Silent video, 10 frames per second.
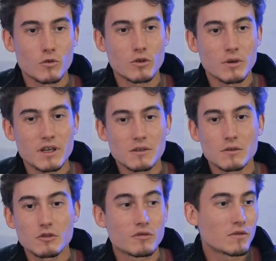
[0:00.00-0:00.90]
Donc est-ce
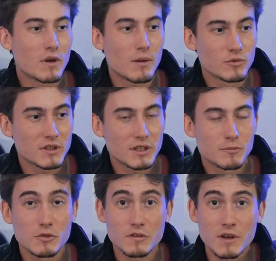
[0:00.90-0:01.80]
que je vais devoir monter des
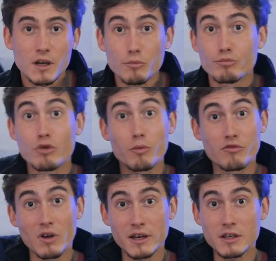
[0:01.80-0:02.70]
pneus hiver pour
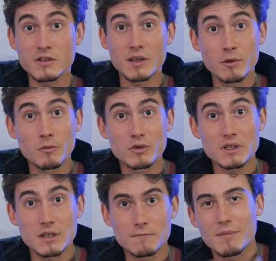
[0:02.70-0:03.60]
pouvoir aller simplement au
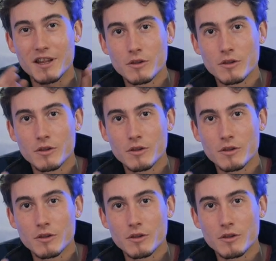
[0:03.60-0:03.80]
ski Eh ben